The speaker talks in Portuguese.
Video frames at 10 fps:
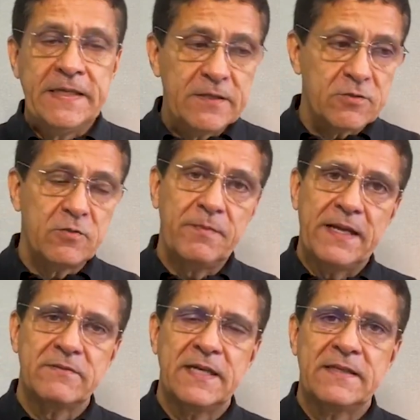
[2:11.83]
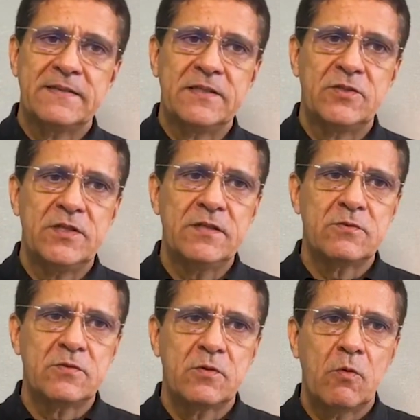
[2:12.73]
Isso no método sete
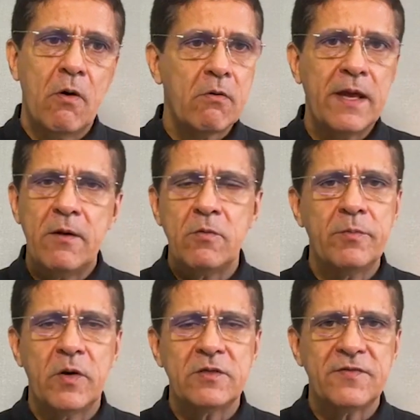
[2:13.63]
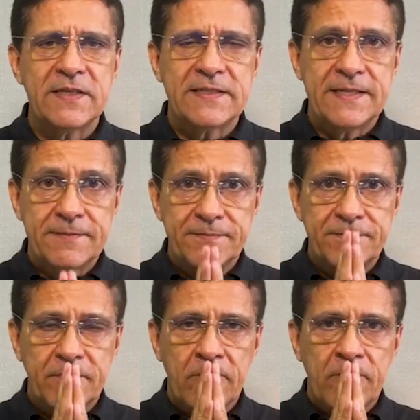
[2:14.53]
sentidos, qualquer um pode fazer.
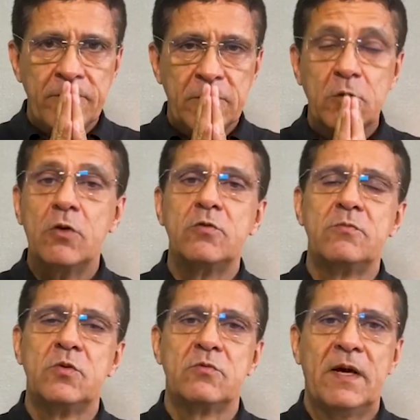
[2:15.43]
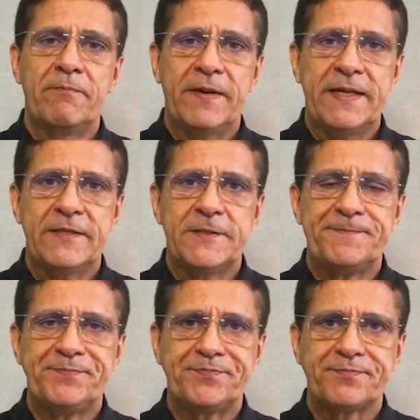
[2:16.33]
Todo mundo
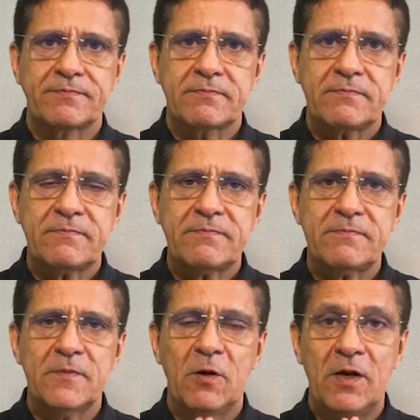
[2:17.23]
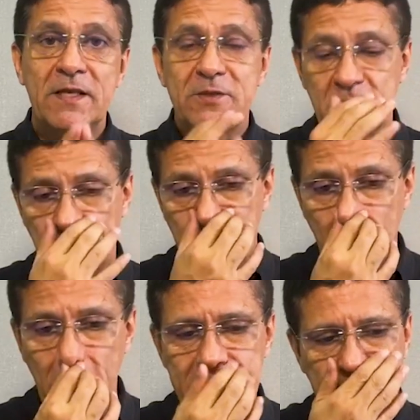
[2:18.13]
aprende. Olha só,
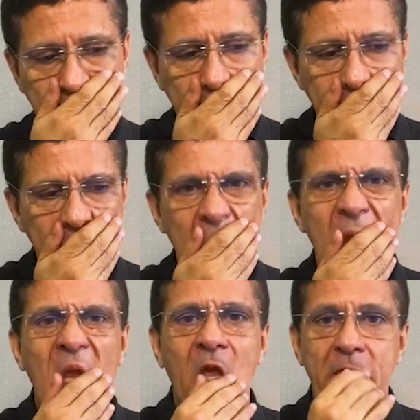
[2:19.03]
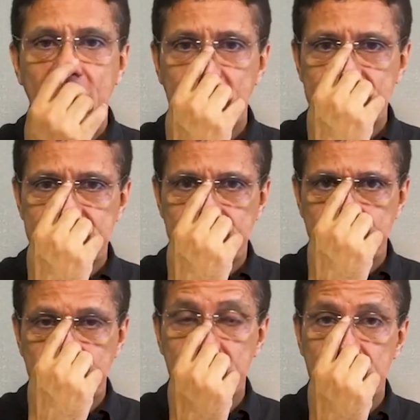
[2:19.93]
ontem eu
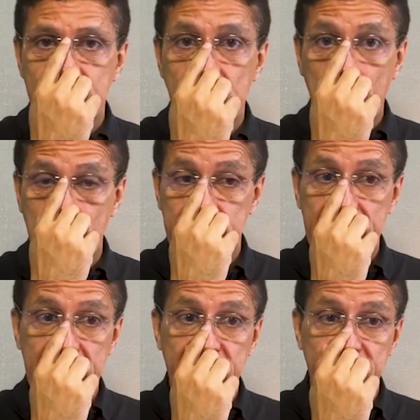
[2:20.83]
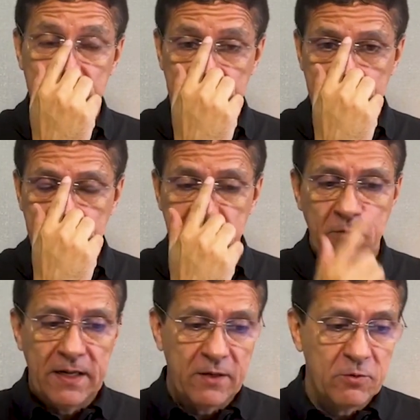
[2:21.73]
recebi um, um telefonema
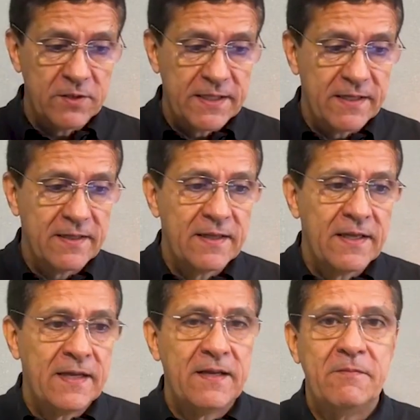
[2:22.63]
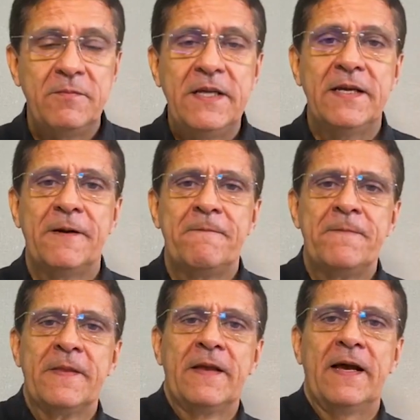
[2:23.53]
de uma aluna minha,
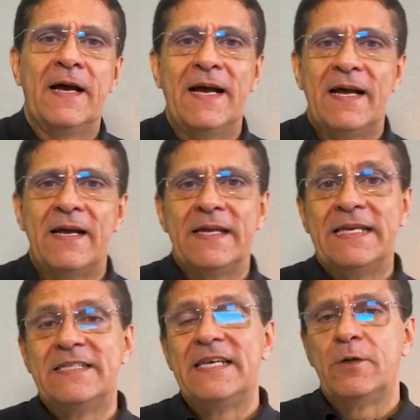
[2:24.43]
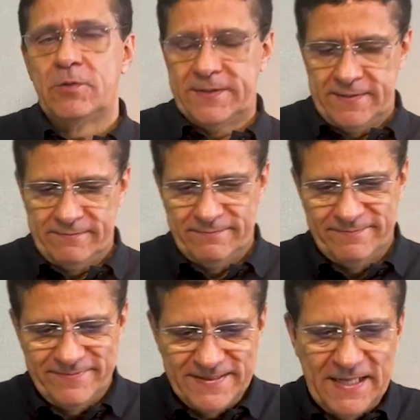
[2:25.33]
a Edileuza.
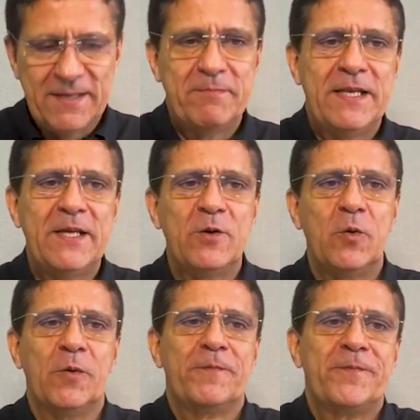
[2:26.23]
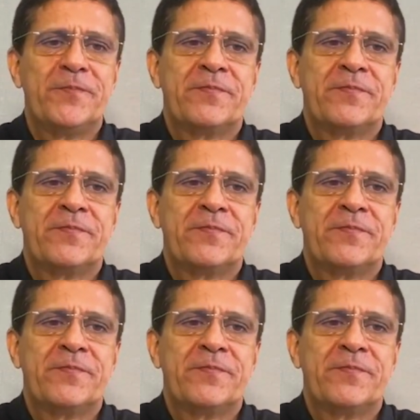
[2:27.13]
Ela me ligou.